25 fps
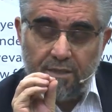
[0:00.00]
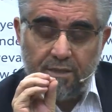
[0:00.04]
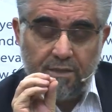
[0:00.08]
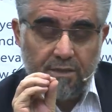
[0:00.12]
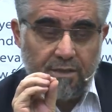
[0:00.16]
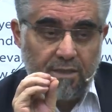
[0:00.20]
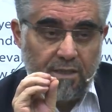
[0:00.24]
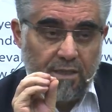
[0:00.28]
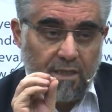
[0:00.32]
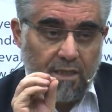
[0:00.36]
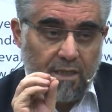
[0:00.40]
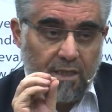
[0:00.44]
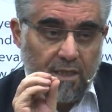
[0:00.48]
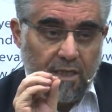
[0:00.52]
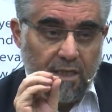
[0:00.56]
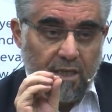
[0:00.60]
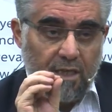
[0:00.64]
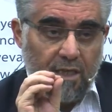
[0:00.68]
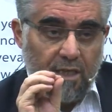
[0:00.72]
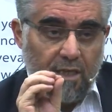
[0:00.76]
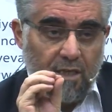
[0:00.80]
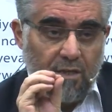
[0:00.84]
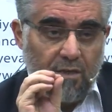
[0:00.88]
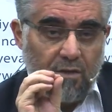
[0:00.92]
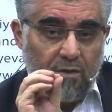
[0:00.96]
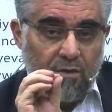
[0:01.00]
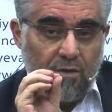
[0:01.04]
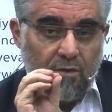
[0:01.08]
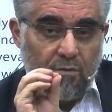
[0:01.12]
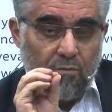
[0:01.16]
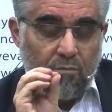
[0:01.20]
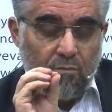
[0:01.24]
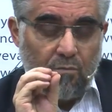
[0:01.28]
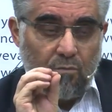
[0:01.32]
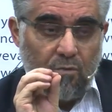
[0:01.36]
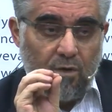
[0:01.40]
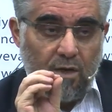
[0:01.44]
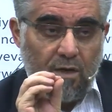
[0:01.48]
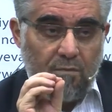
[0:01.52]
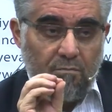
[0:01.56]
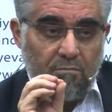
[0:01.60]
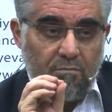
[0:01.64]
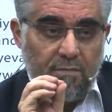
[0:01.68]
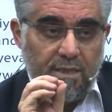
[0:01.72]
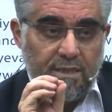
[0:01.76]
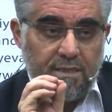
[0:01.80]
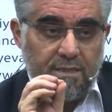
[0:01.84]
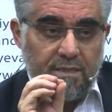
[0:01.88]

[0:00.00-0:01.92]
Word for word: ki Muhammed